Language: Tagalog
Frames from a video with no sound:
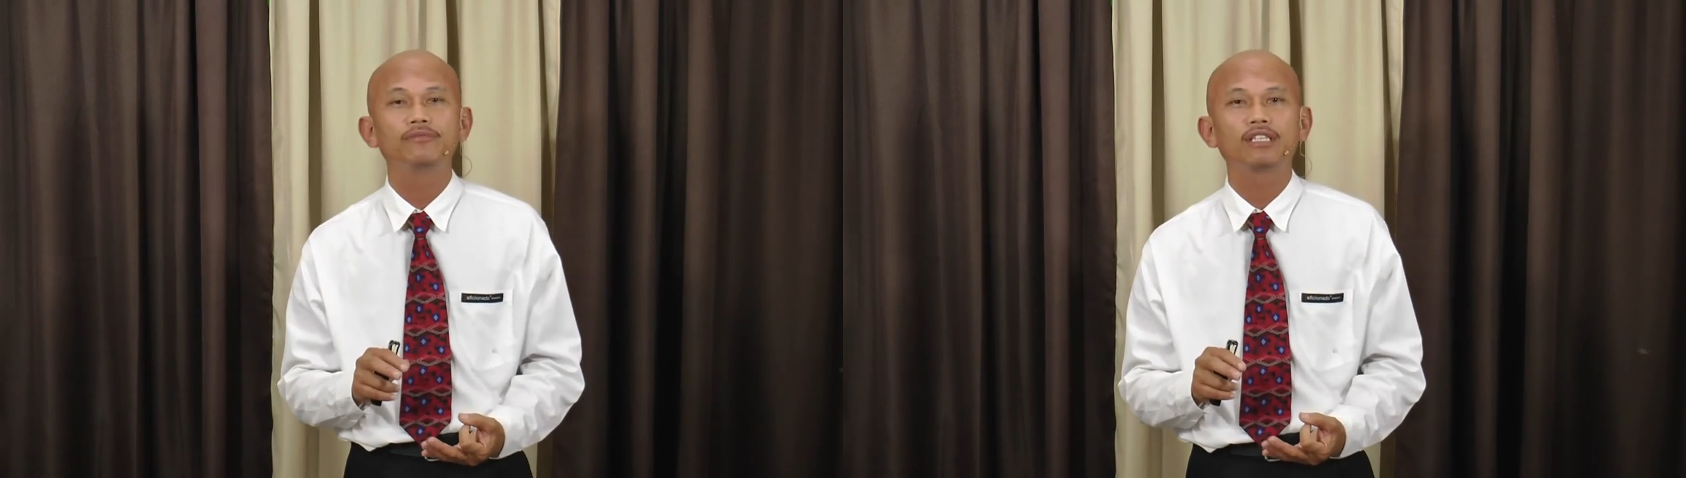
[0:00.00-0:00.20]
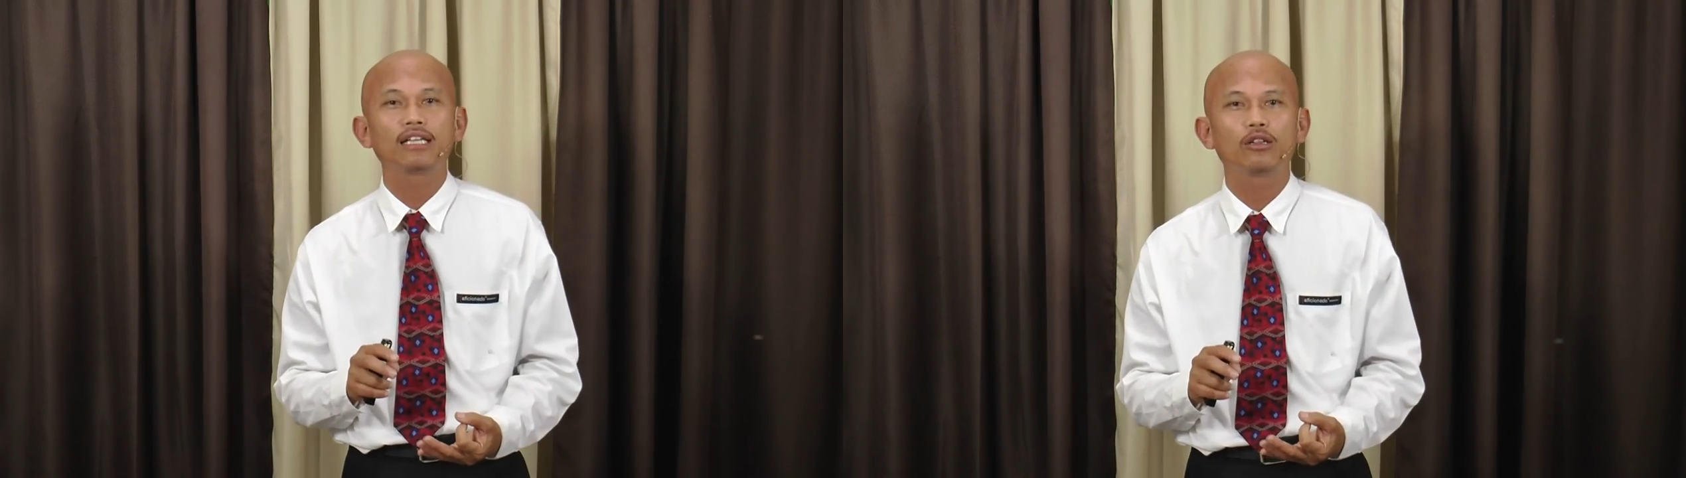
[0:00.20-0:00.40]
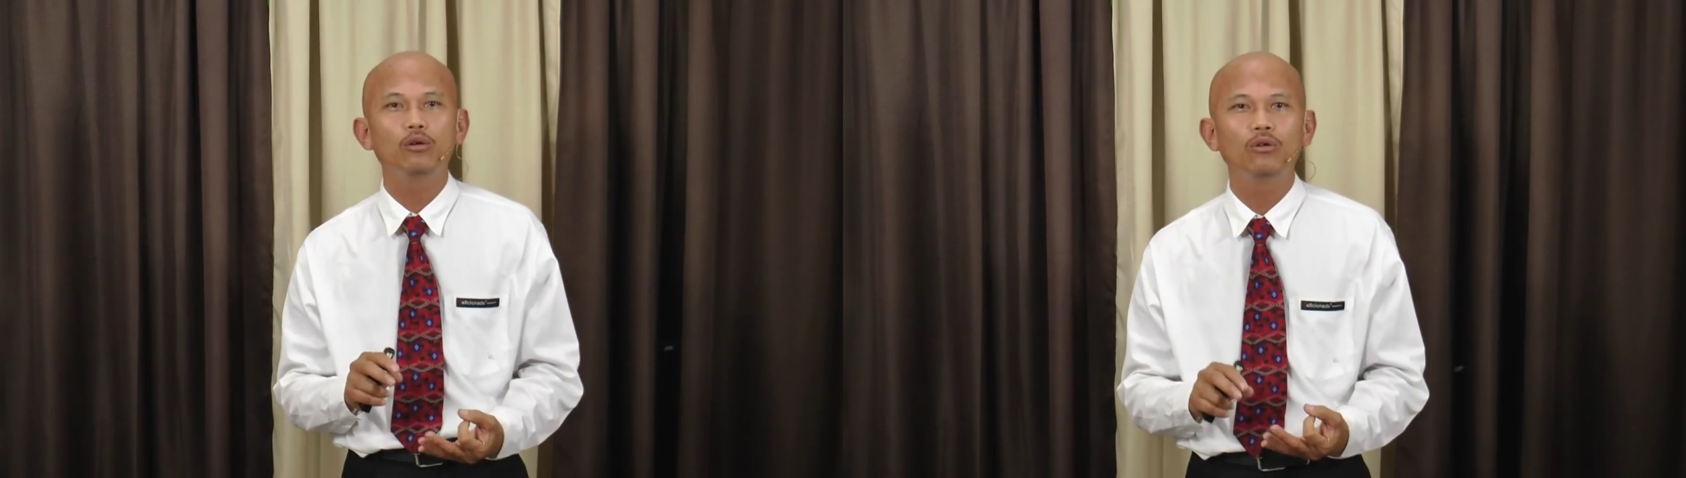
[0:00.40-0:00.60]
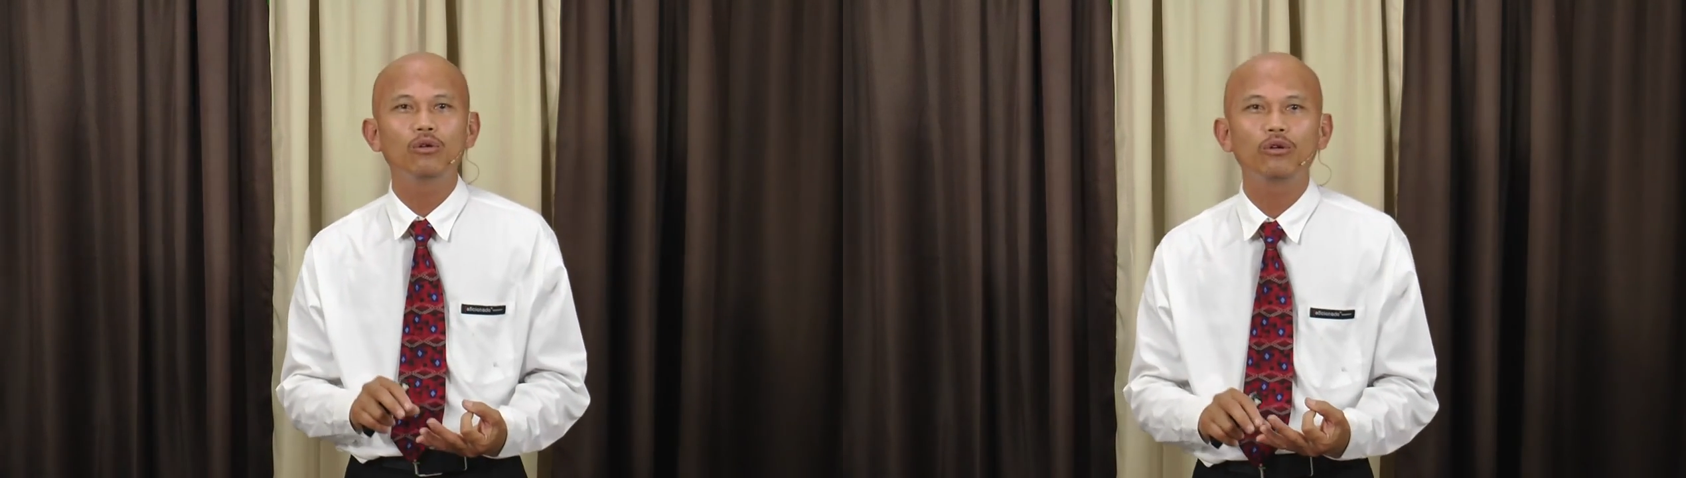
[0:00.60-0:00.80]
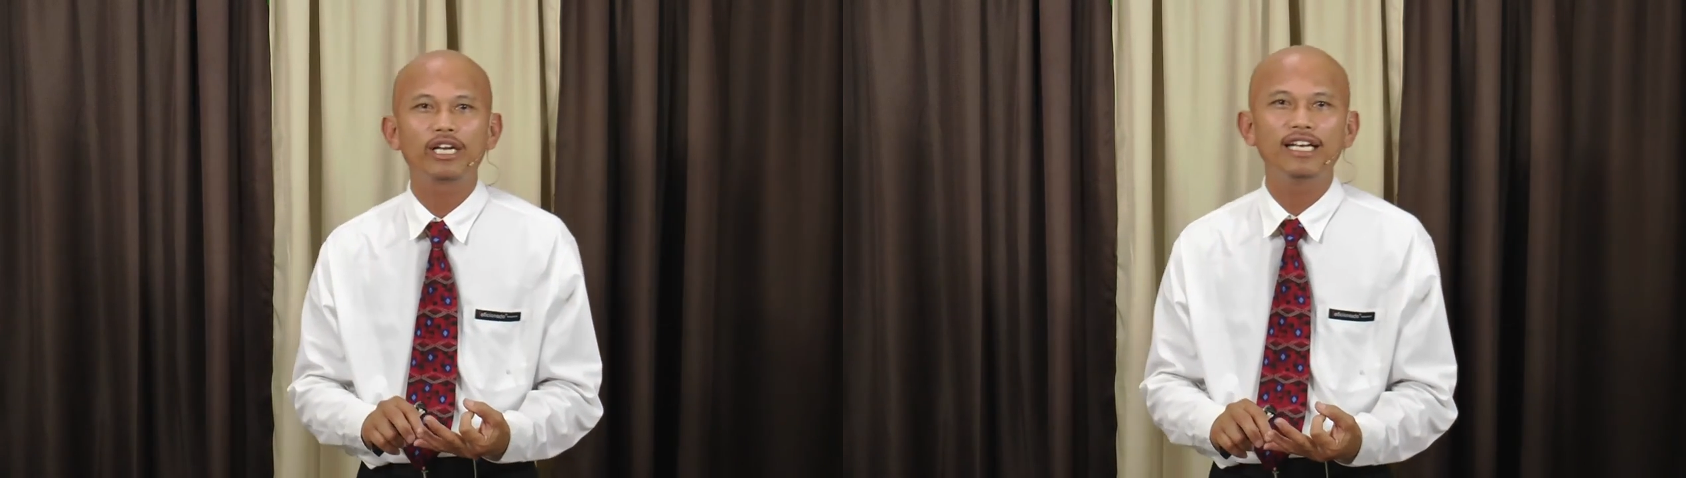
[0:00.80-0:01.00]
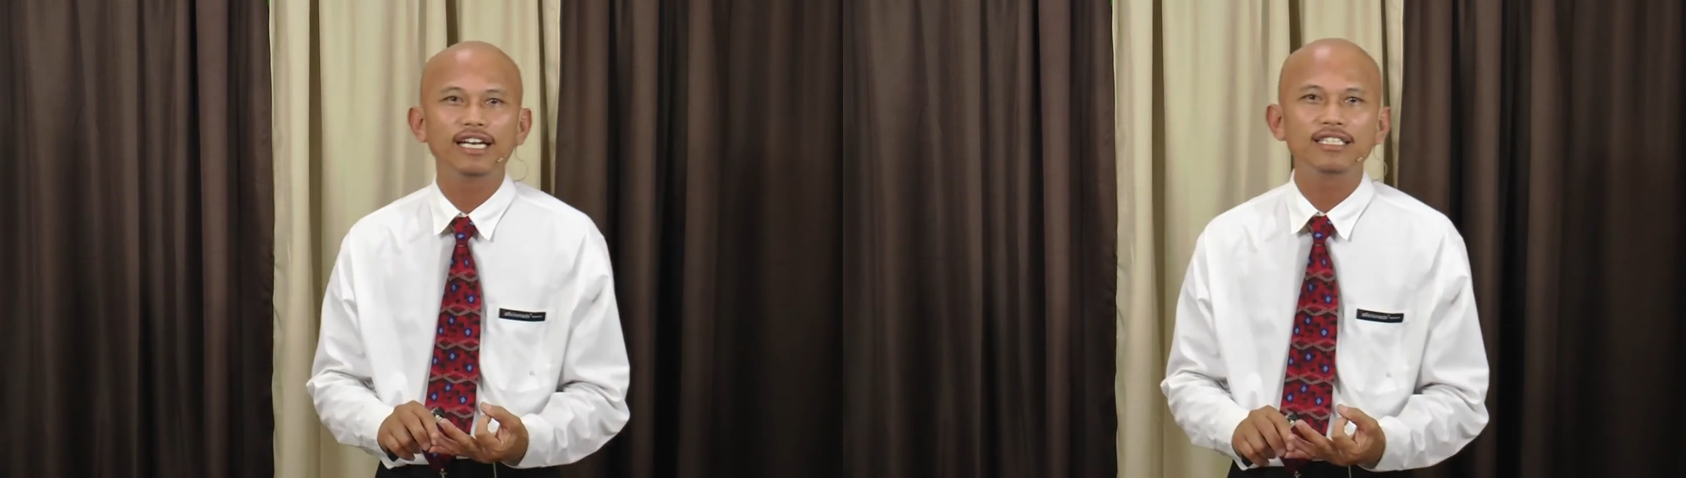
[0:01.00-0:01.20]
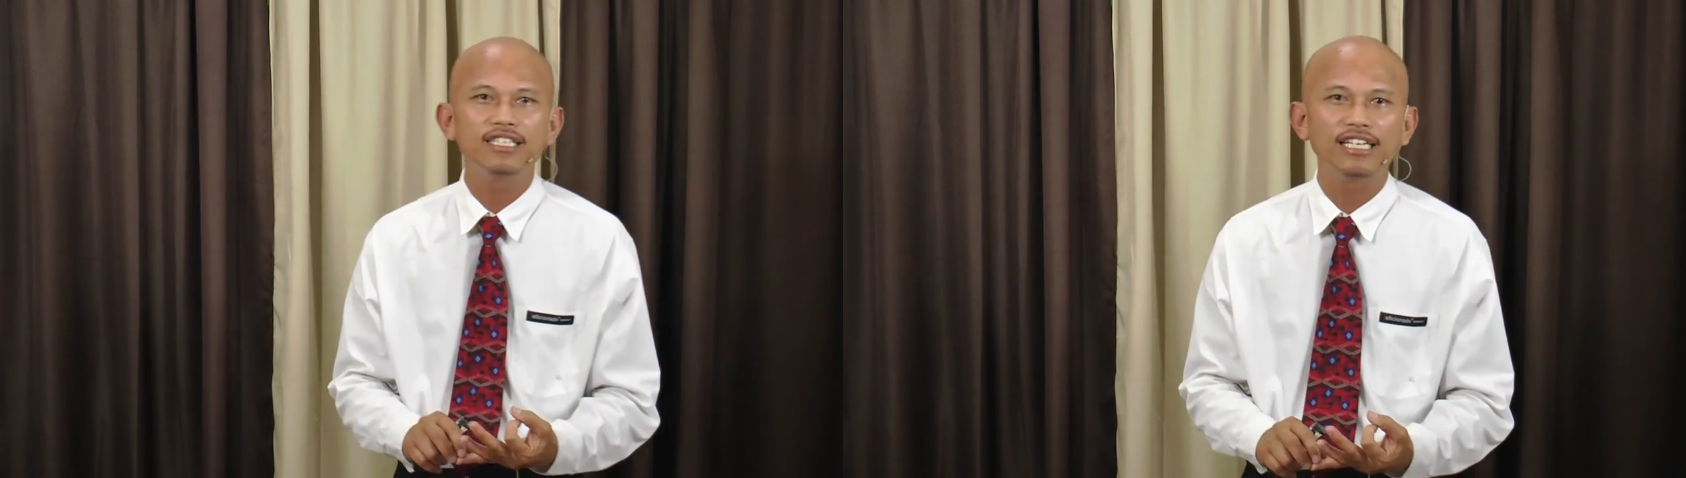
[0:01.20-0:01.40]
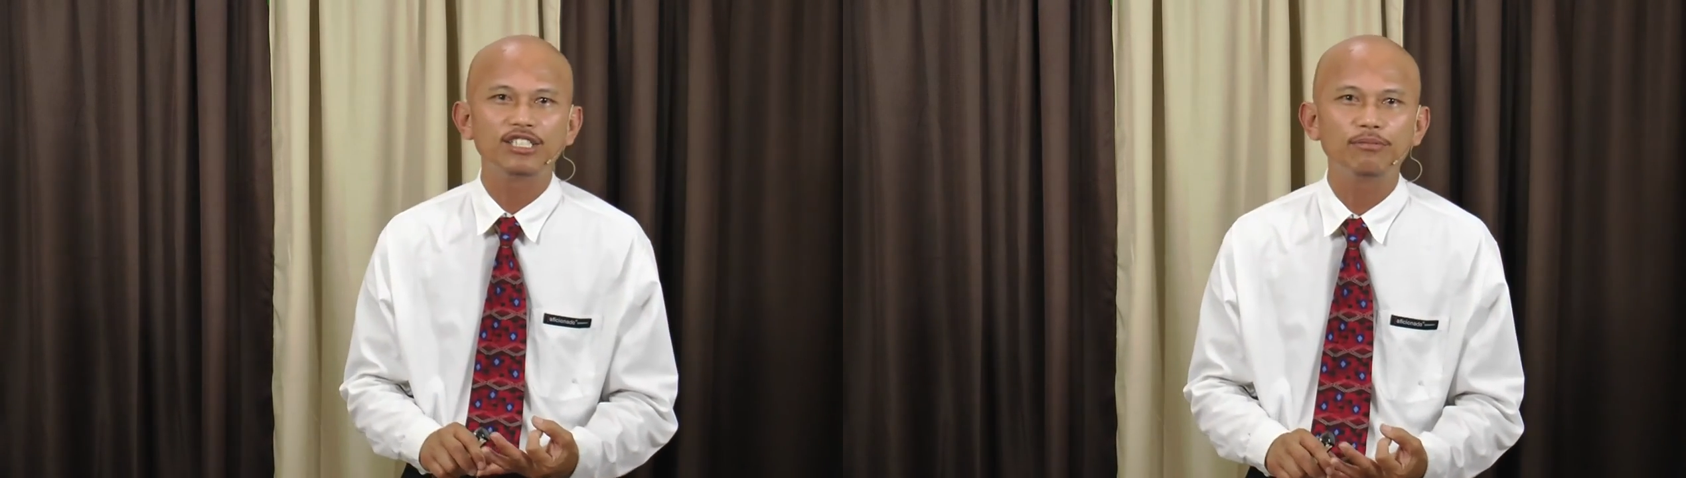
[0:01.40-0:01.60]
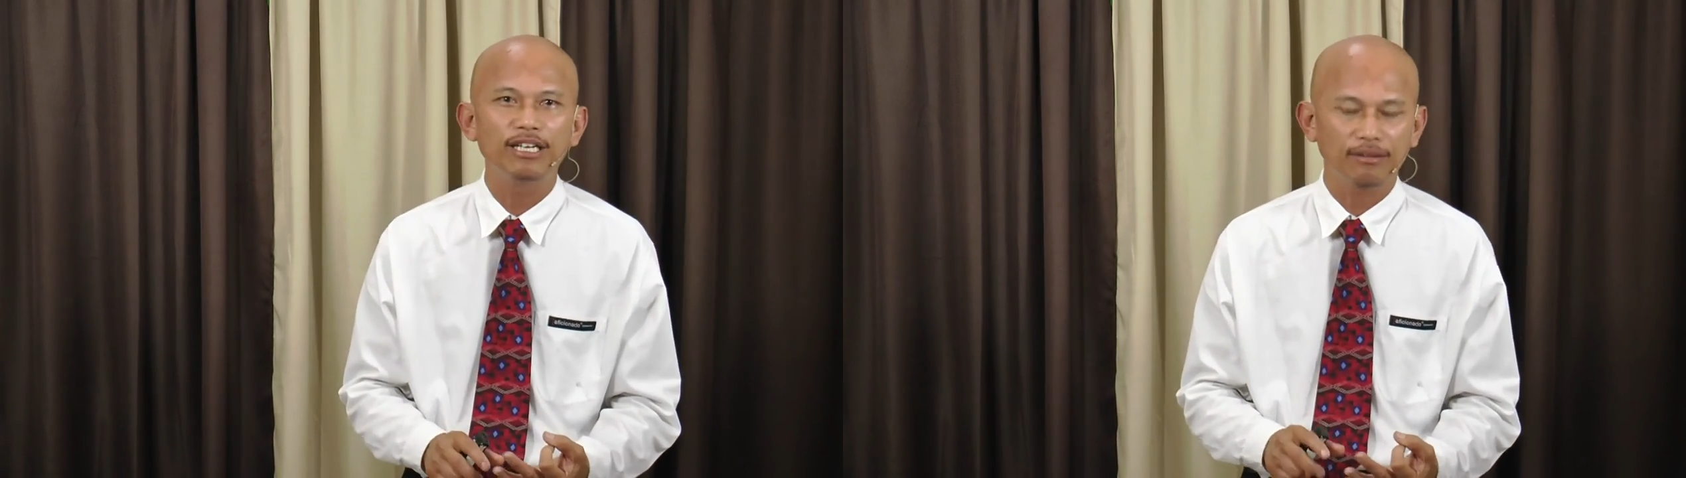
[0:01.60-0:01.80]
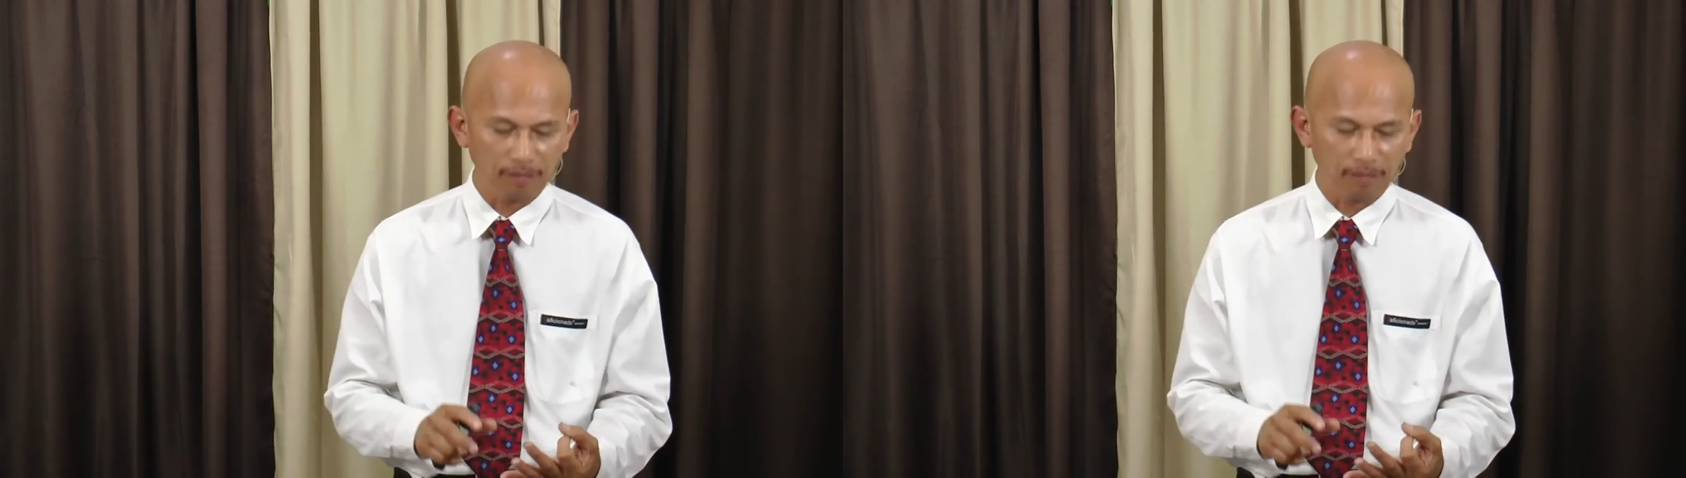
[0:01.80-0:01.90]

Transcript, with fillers: tatlong uri ng judgment.